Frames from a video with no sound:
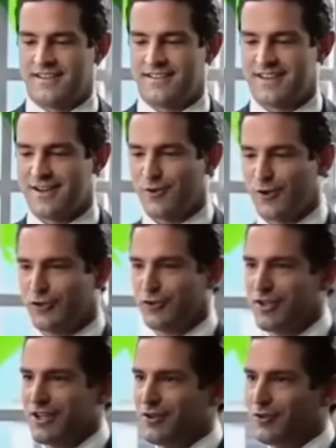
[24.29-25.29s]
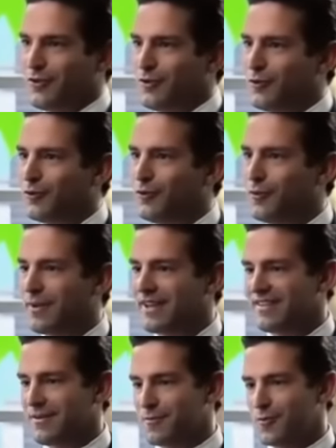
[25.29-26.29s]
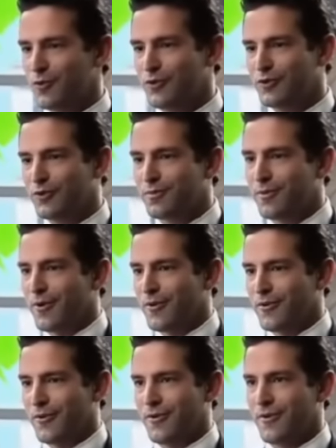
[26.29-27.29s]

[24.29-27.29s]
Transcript: Esse negócio tem tudo para ser muito bom.